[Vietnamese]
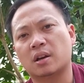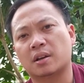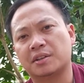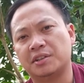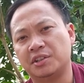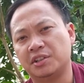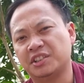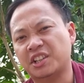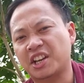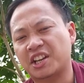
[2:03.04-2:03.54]
được
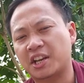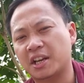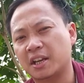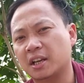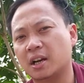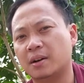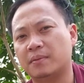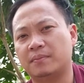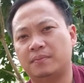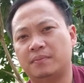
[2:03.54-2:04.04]
những cái kinh
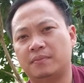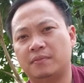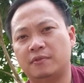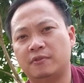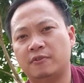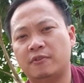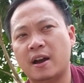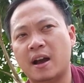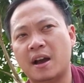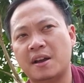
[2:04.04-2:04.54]
nghiệm
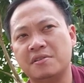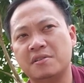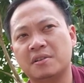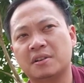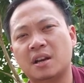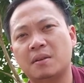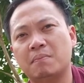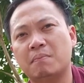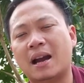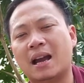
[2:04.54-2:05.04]
và những
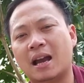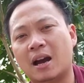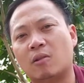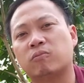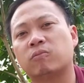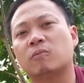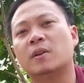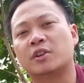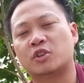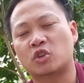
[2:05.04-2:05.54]
cái bài
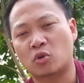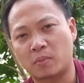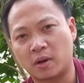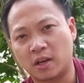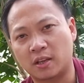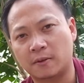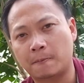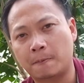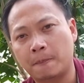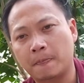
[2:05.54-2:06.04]
học để cho
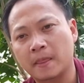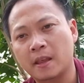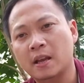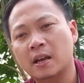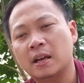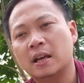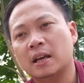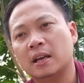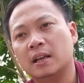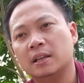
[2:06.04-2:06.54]
mình
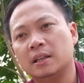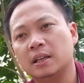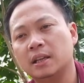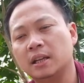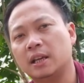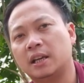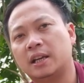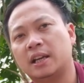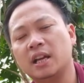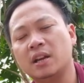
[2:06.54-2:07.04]
thế
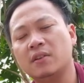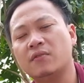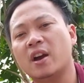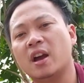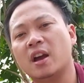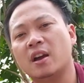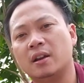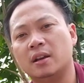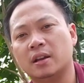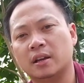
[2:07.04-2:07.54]
thì khi
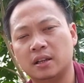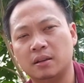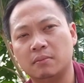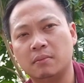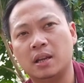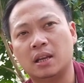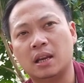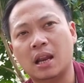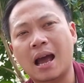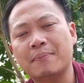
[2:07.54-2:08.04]
về thì
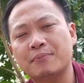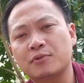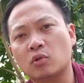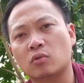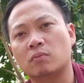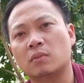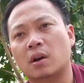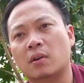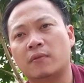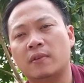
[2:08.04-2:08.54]
mình áp
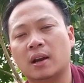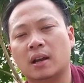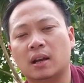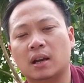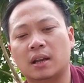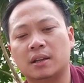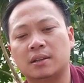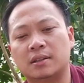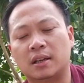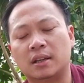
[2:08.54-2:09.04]
dụng ở việc
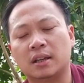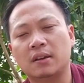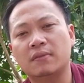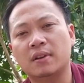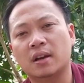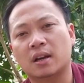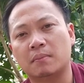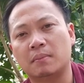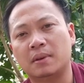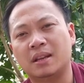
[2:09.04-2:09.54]
là chính cái
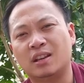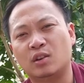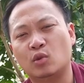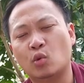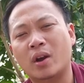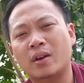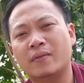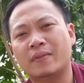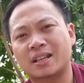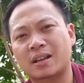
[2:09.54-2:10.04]
việc là mình
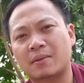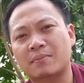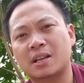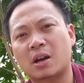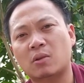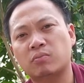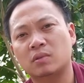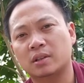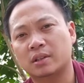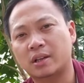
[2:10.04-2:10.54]
nuôi và chăm
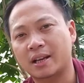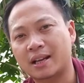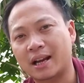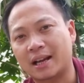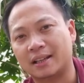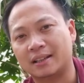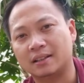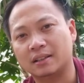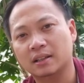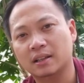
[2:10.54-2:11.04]
sóc những cây
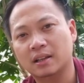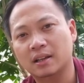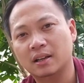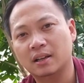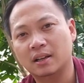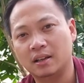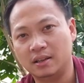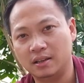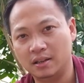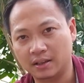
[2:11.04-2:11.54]
cảnh
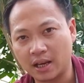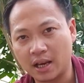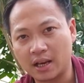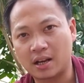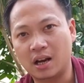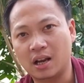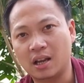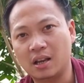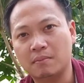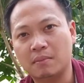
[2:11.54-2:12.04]
những cái
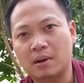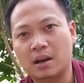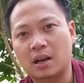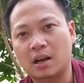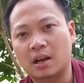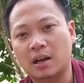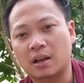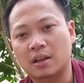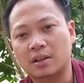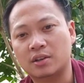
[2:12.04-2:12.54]
cây
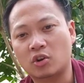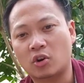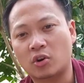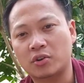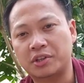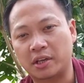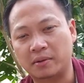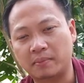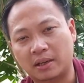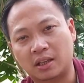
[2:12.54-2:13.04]
mà
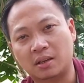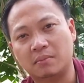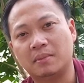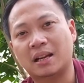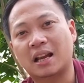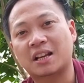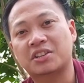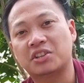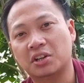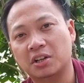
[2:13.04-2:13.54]
cho chính bản thân
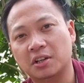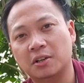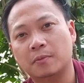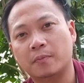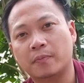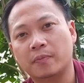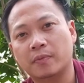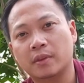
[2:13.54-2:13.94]
mình đang chơi